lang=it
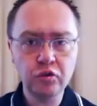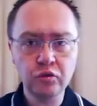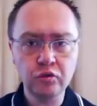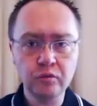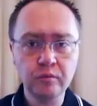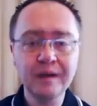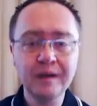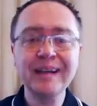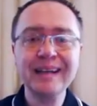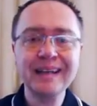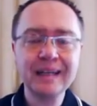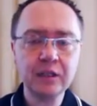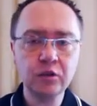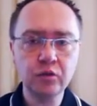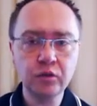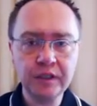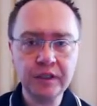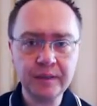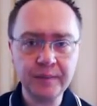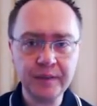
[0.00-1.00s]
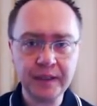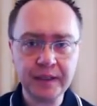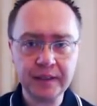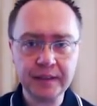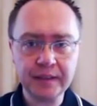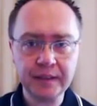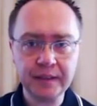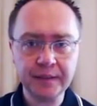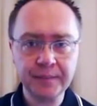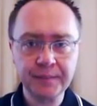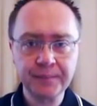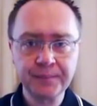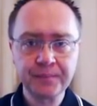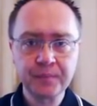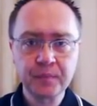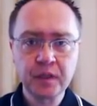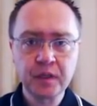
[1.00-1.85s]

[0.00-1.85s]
YouTube gratuitamente.